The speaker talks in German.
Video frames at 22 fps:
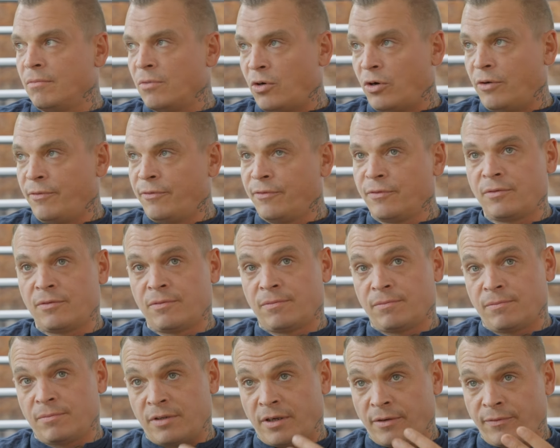oft
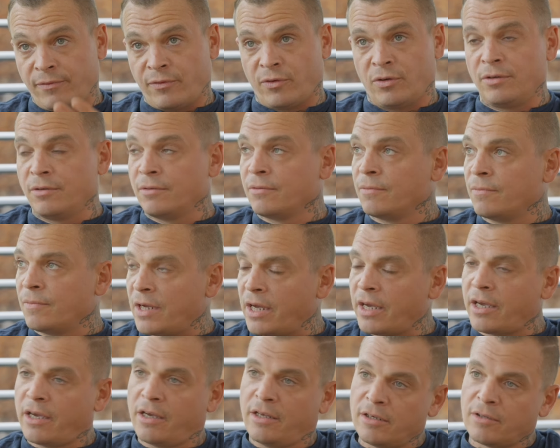davon
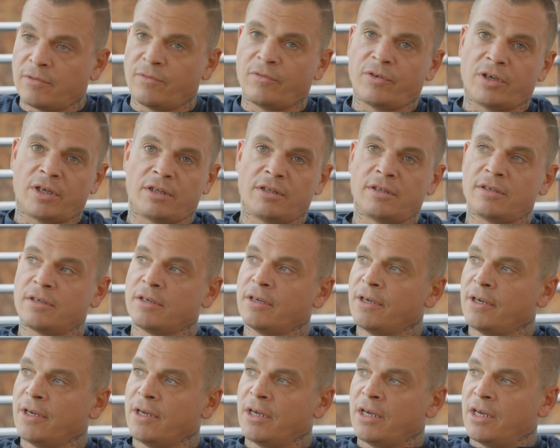geredet wird,
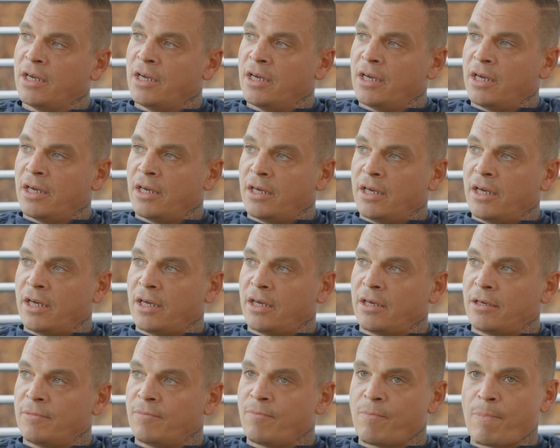
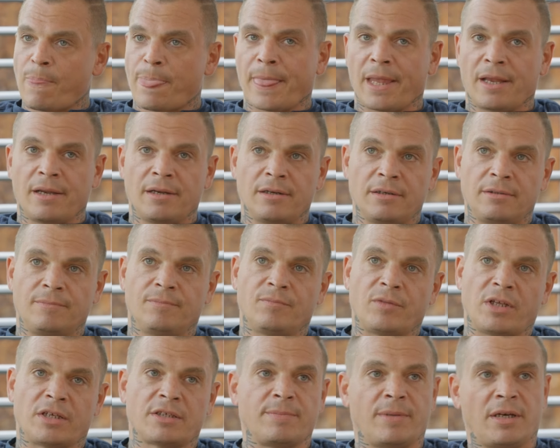ähm,
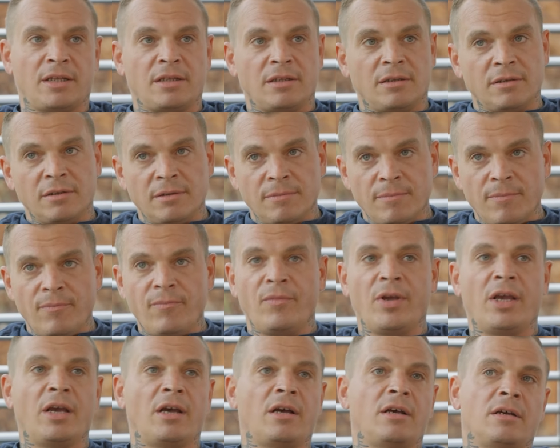dass man
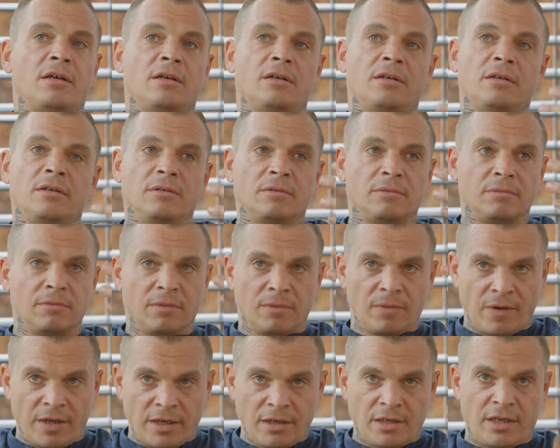mehr
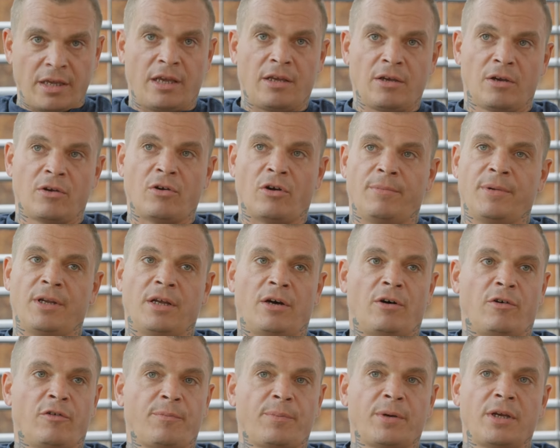Entgegenkommen
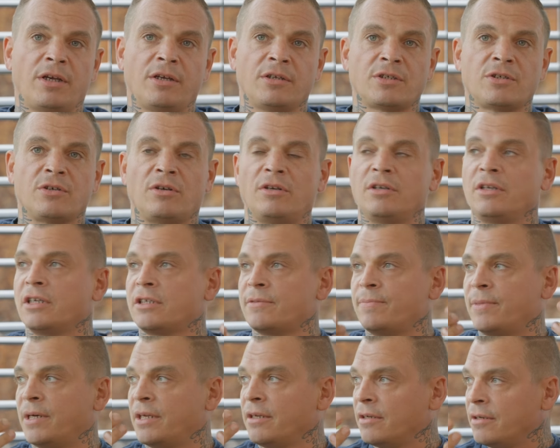aufbringen soll, dass
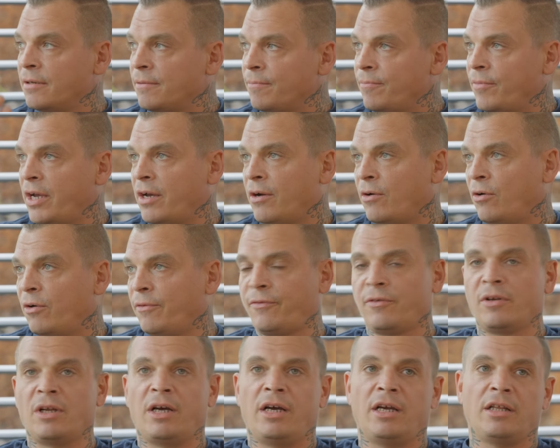man mehr
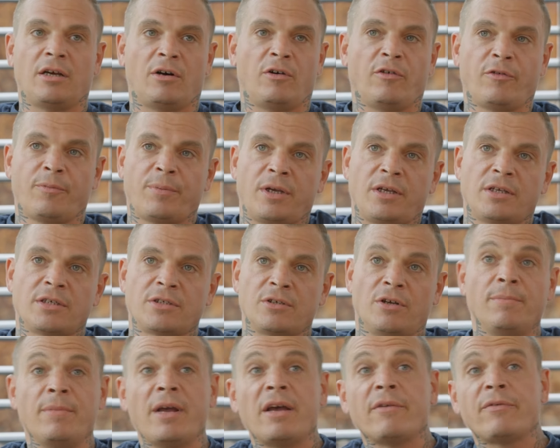Offenheit aufbringen
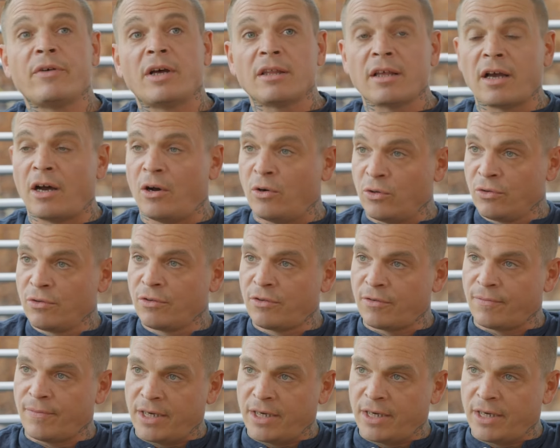soll, mehr Vertrauen und so